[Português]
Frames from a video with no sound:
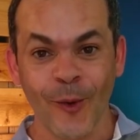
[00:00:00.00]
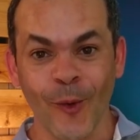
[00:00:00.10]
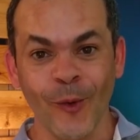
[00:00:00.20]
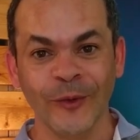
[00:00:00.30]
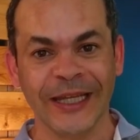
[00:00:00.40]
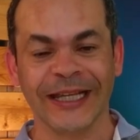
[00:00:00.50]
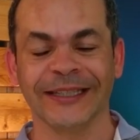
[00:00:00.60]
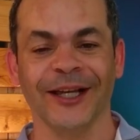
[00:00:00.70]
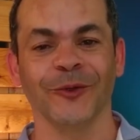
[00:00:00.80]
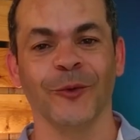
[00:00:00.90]

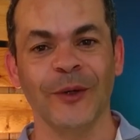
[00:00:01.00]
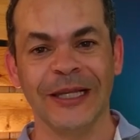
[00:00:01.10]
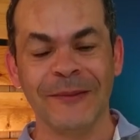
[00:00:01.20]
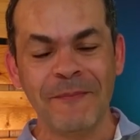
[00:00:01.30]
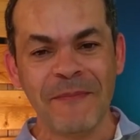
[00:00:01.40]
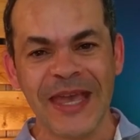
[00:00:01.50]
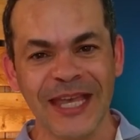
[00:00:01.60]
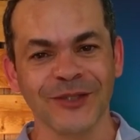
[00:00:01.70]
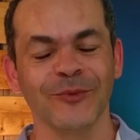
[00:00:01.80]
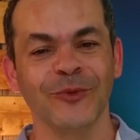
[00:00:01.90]
conectado com ele,
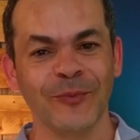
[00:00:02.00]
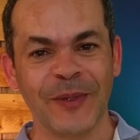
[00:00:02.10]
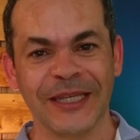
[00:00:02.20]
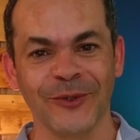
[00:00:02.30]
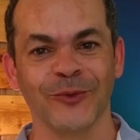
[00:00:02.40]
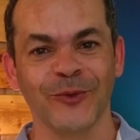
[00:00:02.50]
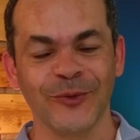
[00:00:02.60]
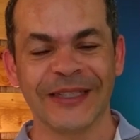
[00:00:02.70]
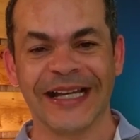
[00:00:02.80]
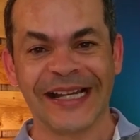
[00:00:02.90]
mesmo no período
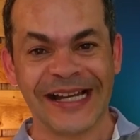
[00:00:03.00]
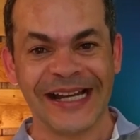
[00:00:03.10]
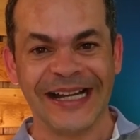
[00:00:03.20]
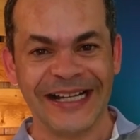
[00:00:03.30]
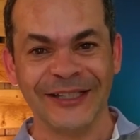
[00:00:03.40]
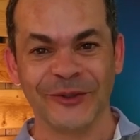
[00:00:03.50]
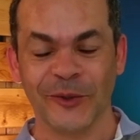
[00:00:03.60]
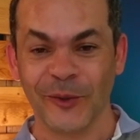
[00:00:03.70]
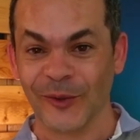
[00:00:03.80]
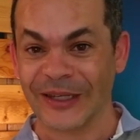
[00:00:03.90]
da
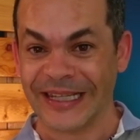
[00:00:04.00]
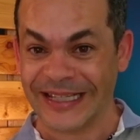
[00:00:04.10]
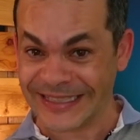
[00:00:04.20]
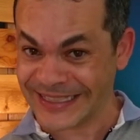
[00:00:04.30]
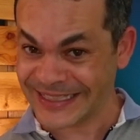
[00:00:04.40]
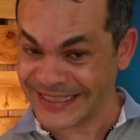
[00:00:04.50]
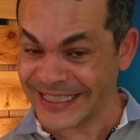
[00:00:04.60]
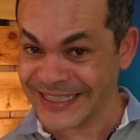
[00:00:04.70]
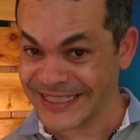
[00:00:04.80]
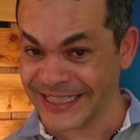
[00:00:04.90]

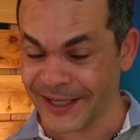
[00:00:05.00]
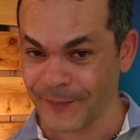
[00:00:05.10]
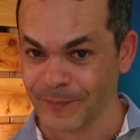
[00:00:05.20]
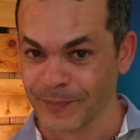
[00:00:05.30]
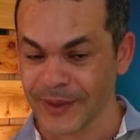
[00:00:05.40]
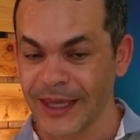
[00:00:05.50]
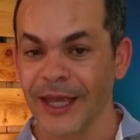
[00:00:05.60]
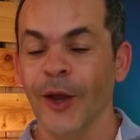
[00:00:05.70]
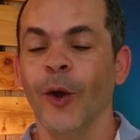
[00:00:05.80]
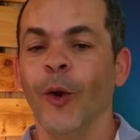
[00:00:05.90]
adolescência.
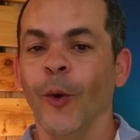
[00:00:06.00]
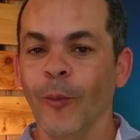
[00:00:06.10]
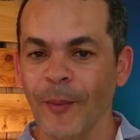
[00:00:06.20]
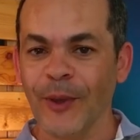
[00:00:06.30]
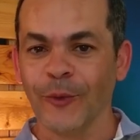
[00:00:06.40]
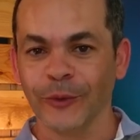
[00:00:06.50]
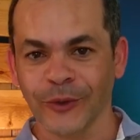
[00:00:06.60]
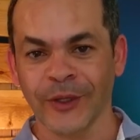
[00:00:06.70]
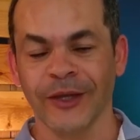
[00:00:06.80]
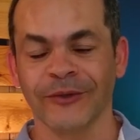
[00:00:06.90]
Uma pergunta que
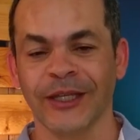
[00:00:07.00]
eu quero te